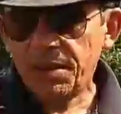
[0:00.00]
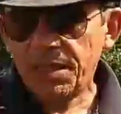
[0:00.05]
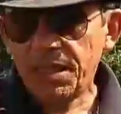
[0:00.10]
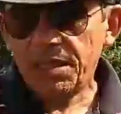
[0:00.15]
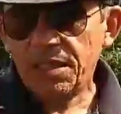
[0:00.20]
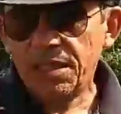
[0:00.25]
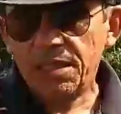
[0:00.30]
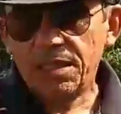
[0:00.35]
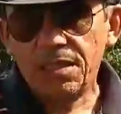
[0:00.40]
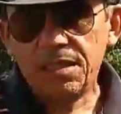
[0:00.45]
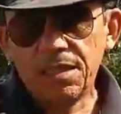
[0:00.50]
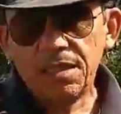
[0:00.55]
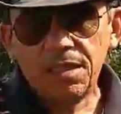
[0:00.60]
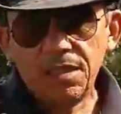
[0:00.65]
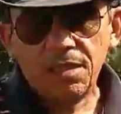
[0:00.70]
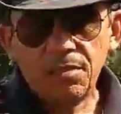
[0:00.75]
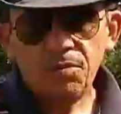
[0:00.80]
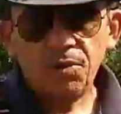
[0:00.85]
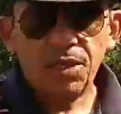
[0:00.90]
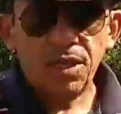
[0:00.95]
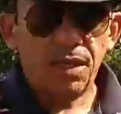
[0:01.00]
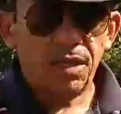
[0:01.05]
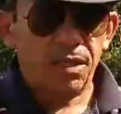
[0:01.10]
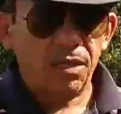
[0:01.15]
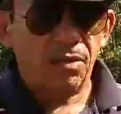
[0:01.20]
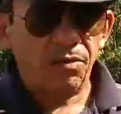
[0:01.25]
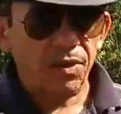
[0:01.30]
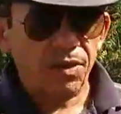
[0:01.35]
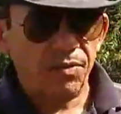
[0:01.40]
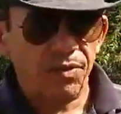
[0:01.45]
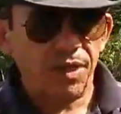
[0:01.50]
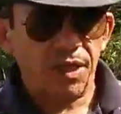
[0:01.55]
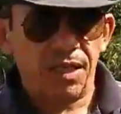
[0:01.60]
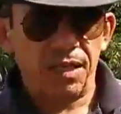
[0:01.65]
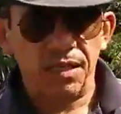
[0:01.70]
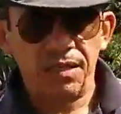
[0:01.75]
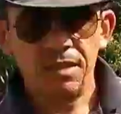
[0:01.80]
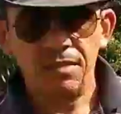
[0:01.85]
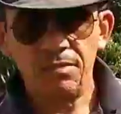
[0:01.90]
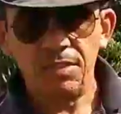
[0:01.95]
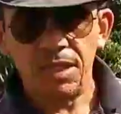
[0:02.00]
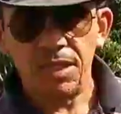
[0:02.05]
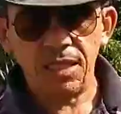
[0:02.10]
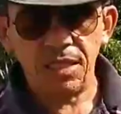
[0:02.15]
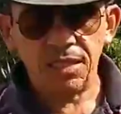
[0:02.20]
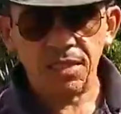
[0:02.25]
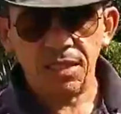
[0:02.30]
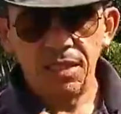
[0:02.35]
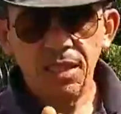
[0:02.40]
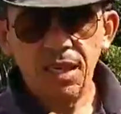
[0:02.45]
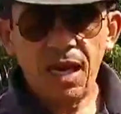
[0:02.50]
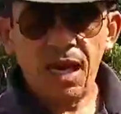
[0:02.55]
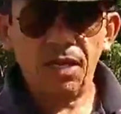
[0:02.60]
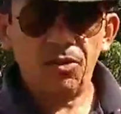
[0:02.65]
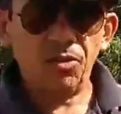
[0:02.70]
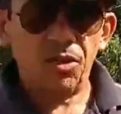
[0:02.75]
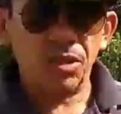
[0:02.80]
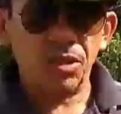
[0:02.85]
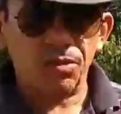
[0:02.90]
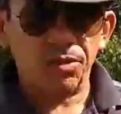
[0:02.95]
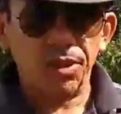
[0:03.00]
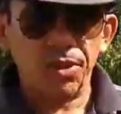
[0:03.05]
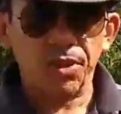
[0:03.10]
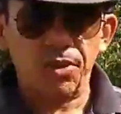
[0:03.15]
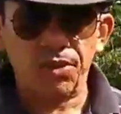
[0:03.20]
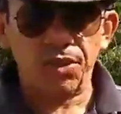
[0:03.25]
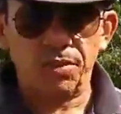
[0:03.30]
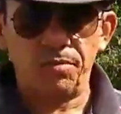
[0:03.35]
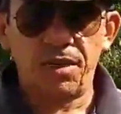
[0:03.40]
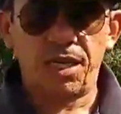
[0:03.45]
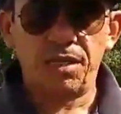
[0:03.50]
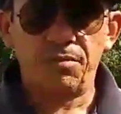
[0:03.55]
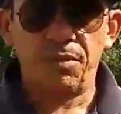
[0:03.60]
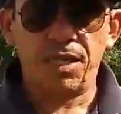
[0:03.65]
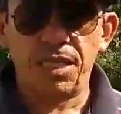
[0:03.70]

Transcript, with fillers: a mandaçaia, porque ela não vive lá, beleza? As duas, inclusive, são chamadas